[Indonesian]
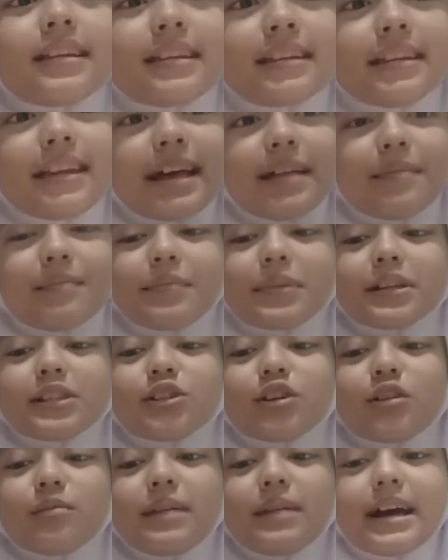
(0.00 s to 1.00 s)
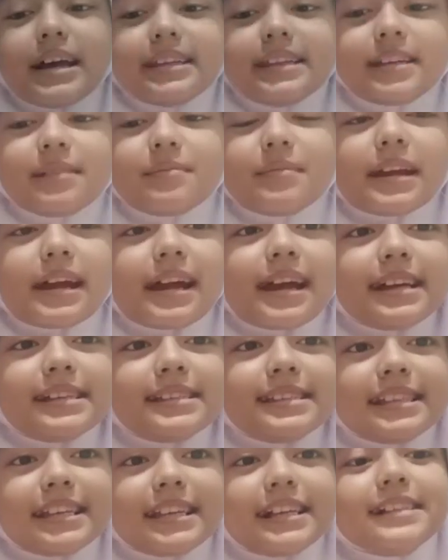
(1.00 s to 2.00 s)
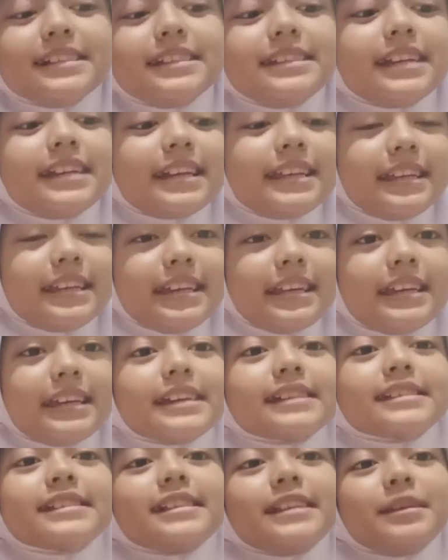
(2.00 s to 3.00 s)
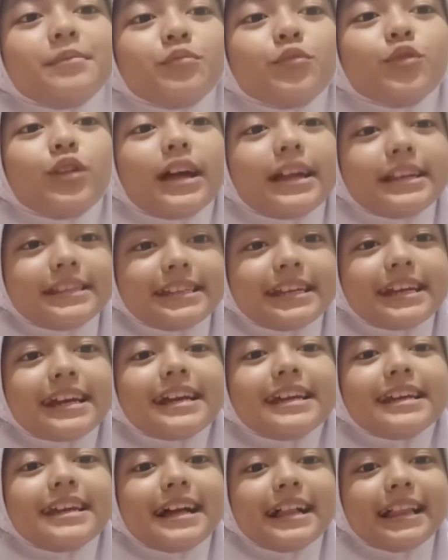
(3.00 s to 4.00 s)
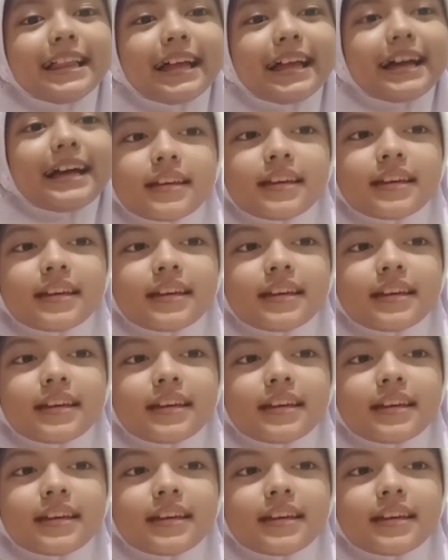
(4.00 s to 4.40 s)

Dan percobaannya berhasil, jadi kesimpulannya adalah